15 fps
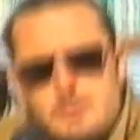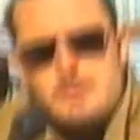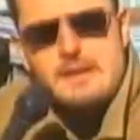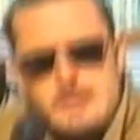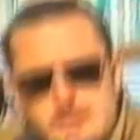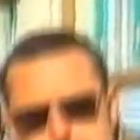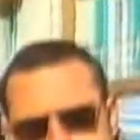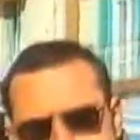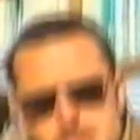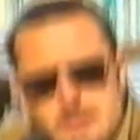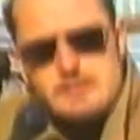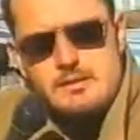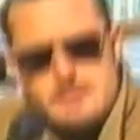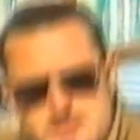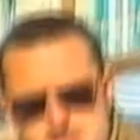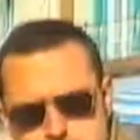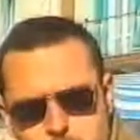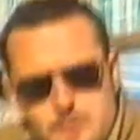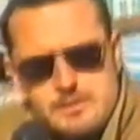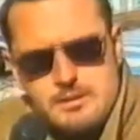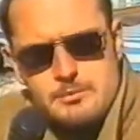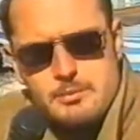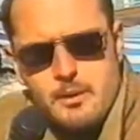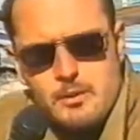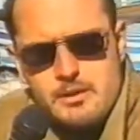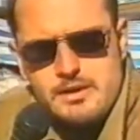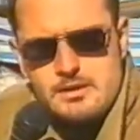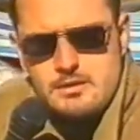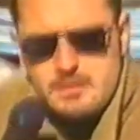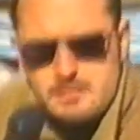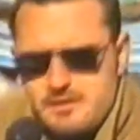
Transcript: in grado di, di rispondere. Paolino che fa